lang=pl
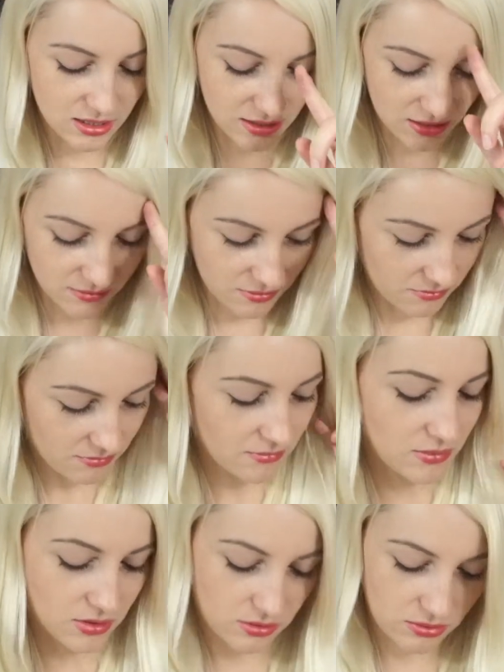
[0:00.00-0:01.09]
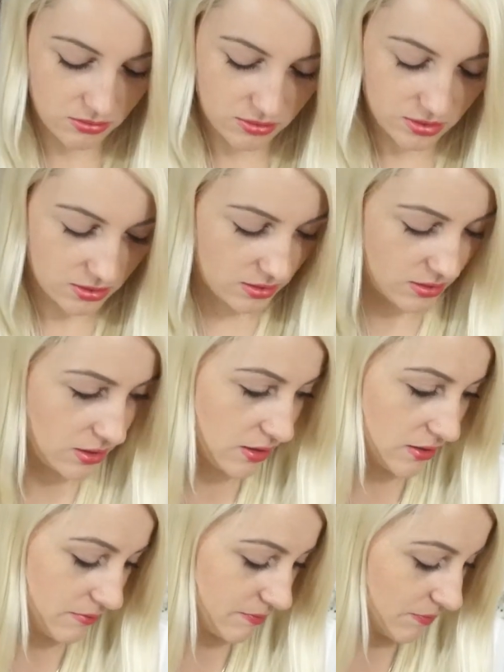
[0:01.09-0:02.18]
Nie wiem, co to się
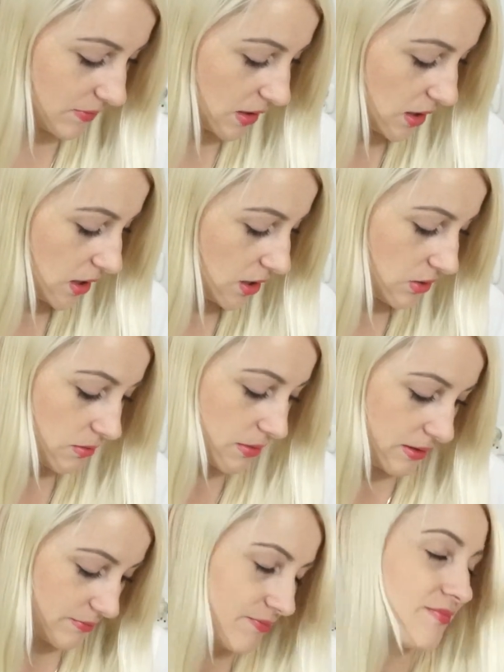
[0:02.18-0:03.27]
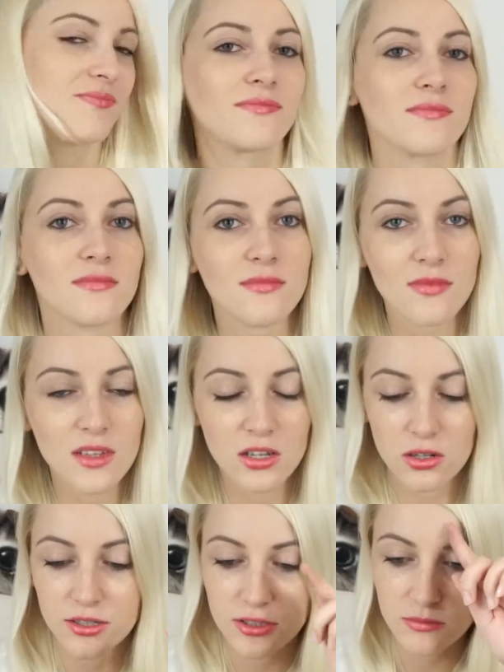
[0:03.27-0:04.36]
dzieje. Dobra,
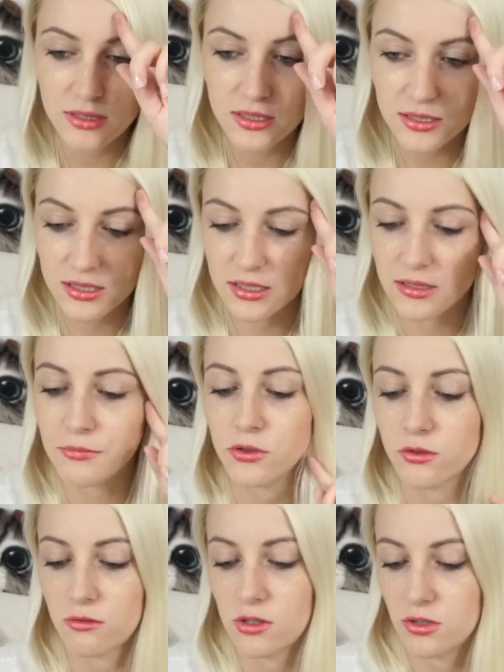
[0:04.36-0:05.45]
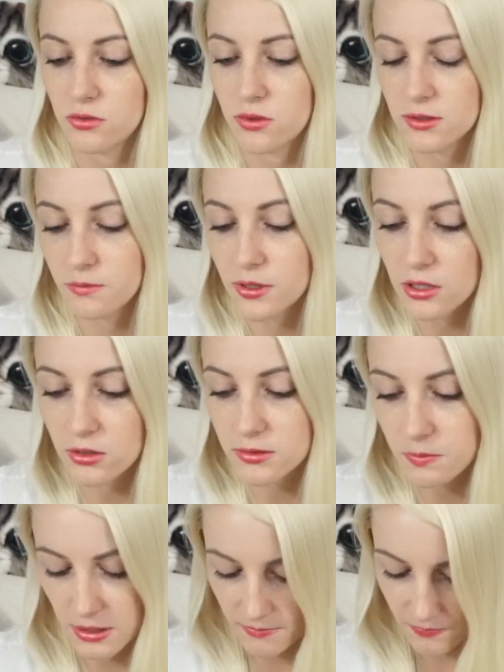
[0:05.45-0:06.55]
Lecimy z piątą rzeczą, to jest Bingo
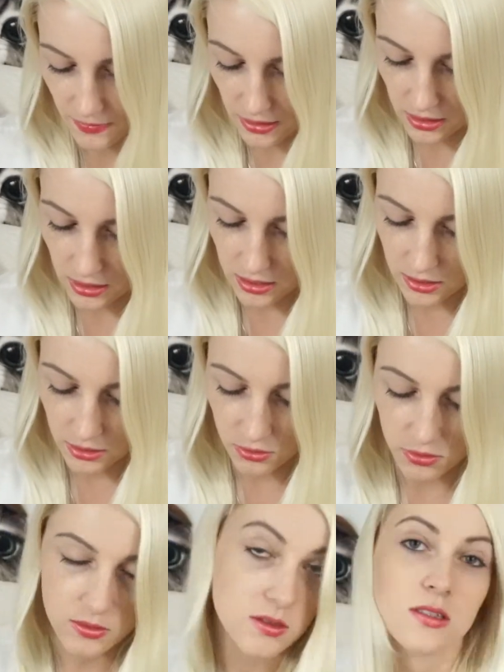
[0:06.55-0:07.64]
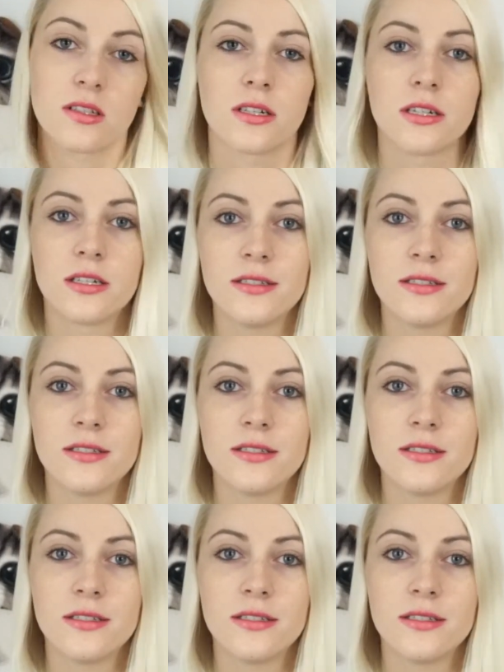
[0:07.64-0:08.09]
Spa i to jest e,